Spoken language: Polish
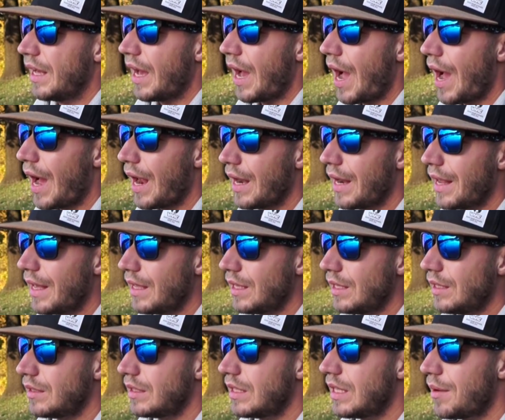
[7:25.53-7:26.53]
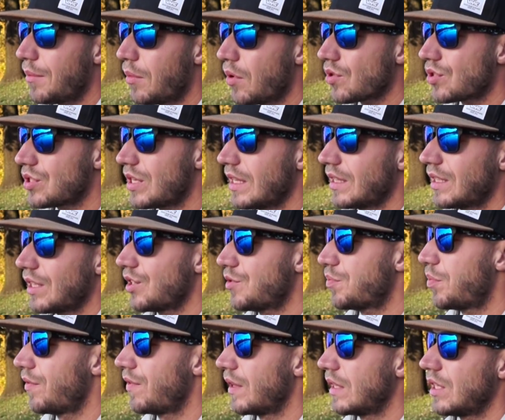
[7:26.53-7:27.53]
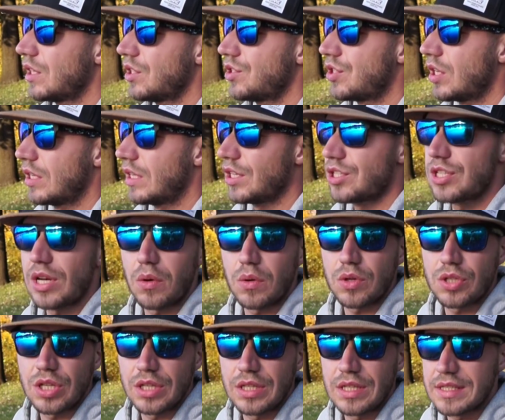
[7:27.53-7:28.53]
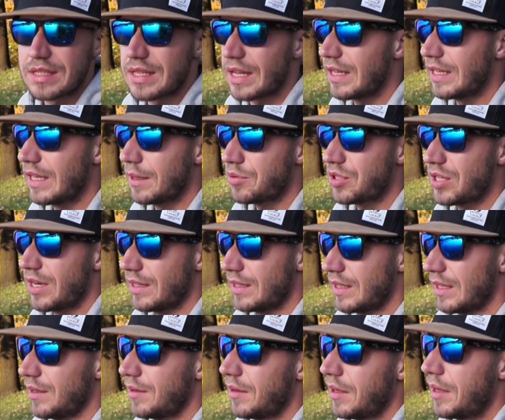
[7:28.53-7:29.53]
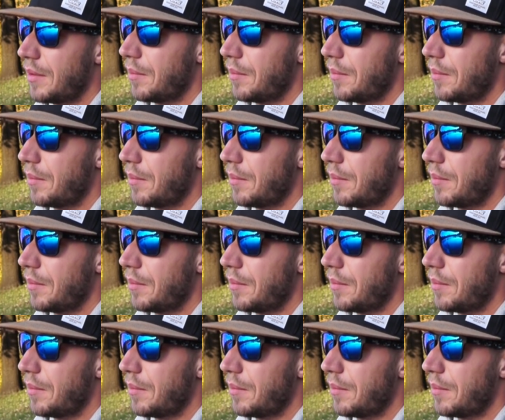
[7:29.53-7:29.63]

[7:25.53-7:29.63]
ale nie można też powiedzieć, że nie działo się nic na inne przynęty,